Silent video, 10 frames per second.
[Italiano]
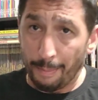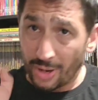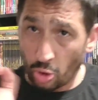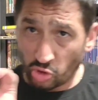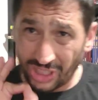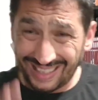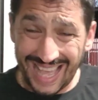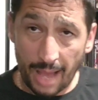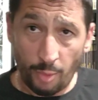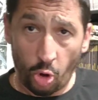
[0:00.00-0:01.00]

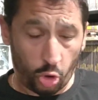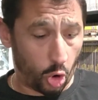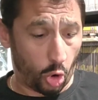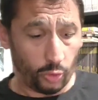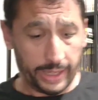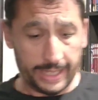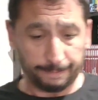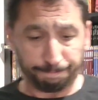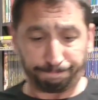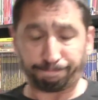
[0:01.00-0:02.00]
procediamo
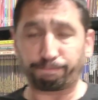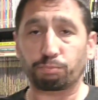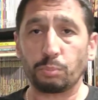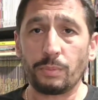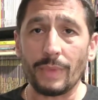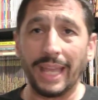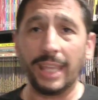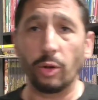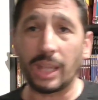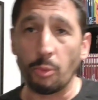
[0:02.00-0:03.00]
con
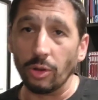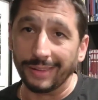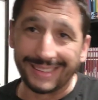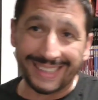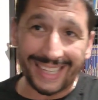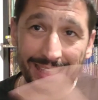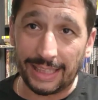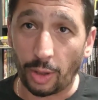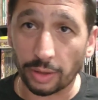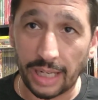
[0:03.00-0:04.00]
io lo chiamo il
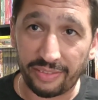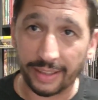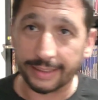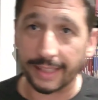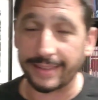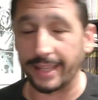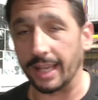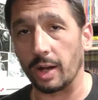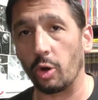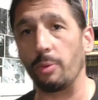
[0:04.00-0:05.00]
trittico della
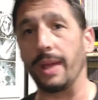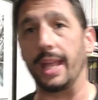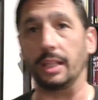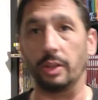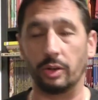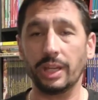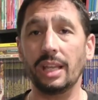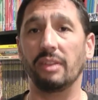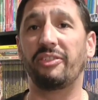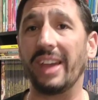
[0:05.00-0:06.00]
fantasia, o meglio,
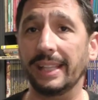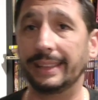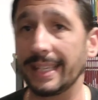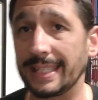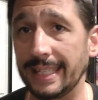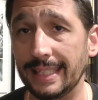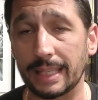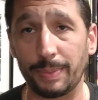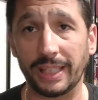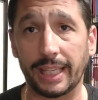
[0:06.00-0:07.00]
il fantasy,
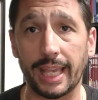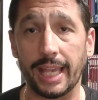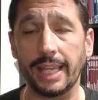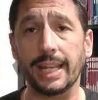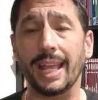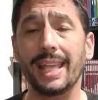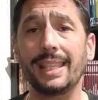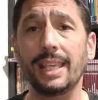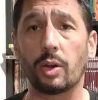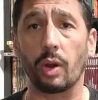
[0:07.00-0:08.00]
sapete che in
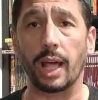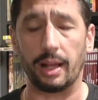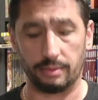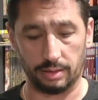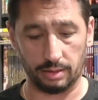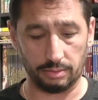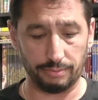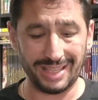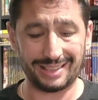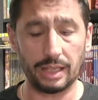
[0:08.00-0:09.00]
edicola eh,
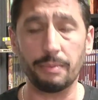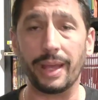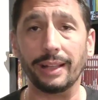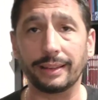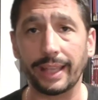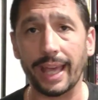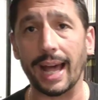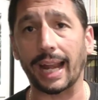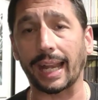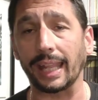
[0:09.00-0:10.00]
mensilmente
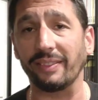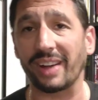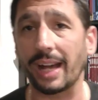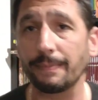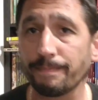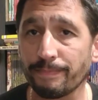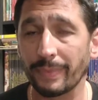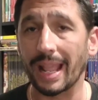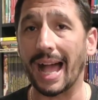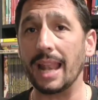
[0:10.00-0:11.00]
arriva
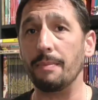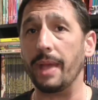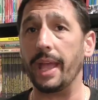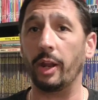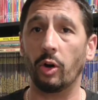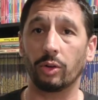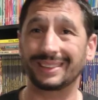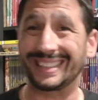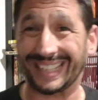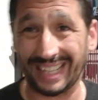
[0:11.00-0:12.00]

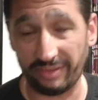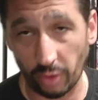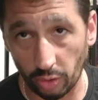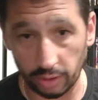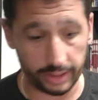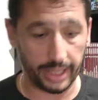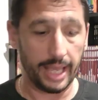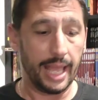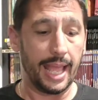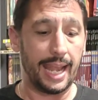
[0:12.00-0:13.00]
almeno tre
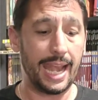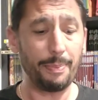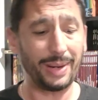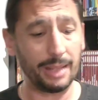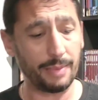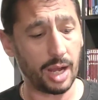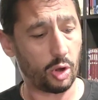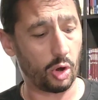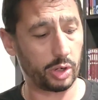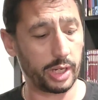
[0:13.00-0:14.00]
volte. La prima
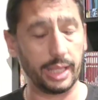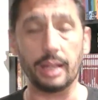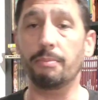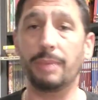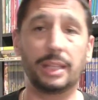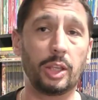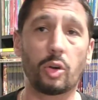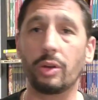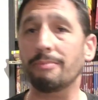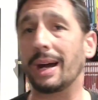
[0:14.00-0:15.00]
con il
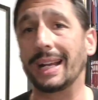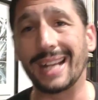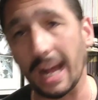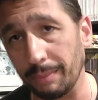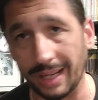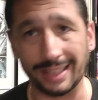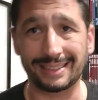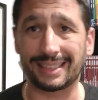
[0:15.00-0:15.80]
mitico, immancabile,